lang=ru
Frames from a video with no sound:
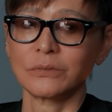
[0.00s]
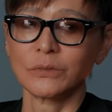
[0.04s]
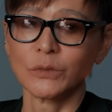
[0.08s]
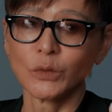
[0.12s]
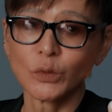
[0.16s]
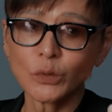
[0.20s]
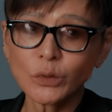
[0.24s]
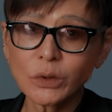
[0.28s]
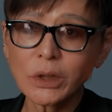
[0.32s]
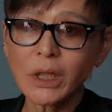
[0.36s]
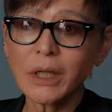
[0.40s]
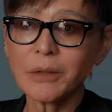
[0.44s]

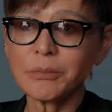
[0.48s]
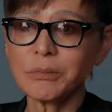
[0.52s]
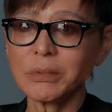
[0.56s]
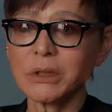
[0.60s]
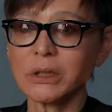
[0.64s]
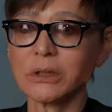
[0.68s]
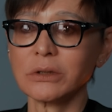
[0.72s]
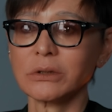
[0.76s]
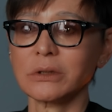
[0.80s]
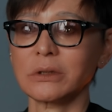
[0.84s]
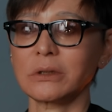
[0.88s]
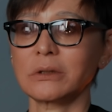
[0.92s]
Ну,
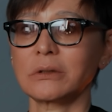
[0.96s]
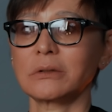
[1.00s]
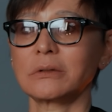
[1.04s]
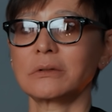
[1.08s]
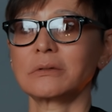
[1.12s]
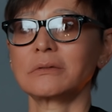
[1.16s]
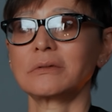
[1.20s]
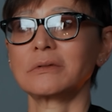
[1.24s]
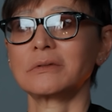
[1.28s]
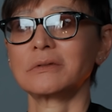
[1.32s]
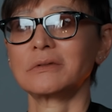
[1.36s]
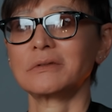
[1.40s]
добился.
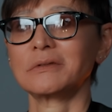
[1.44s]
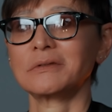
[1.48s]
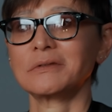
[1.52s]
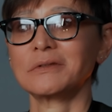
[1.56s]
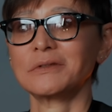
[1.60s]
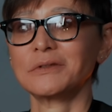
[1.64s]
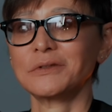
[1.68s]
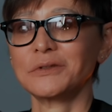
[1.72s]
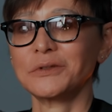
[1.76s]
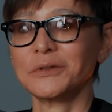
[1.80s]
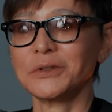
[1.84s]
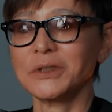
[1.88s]

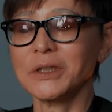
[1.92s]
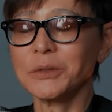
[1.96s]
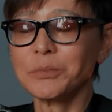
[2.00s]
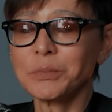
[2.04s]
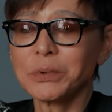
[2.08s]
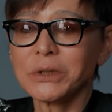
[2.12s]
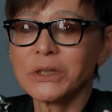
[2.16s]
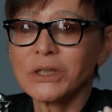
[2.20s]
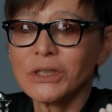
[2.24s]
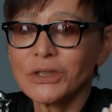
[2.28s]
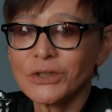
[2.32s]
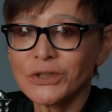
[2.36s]
На
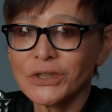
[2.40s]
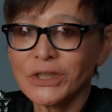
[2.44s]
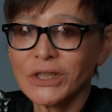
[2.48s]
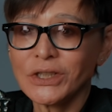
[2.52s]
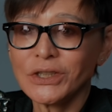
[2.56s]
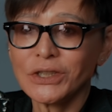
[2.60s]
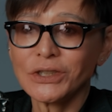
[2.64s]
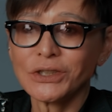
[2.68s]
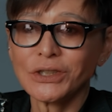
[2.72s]
протяжении